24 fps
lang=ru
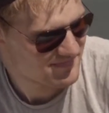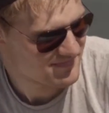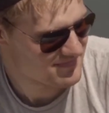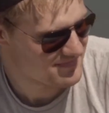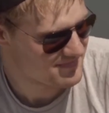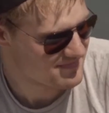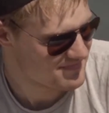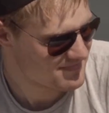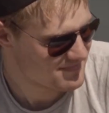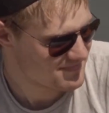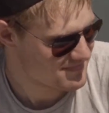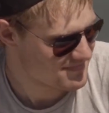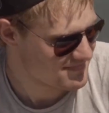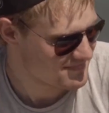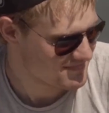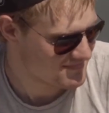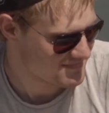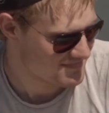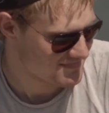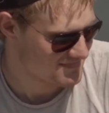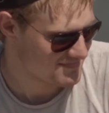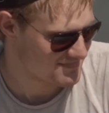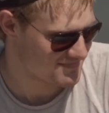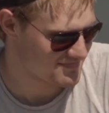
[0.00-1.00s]
В пунке
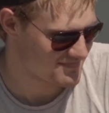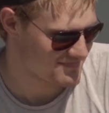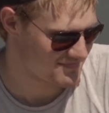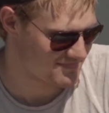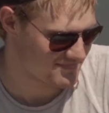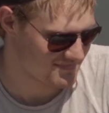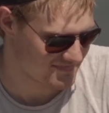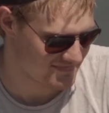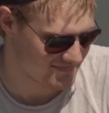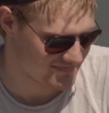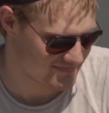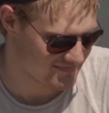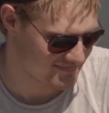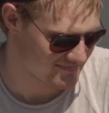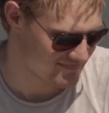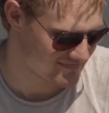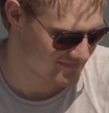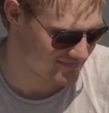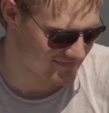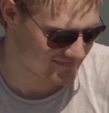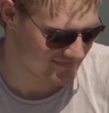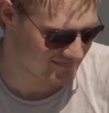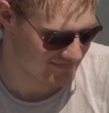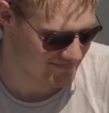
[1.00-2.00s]
нет жизни.
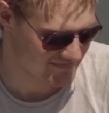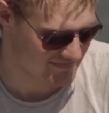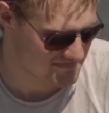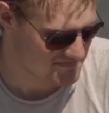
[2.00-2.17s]
Ты чё,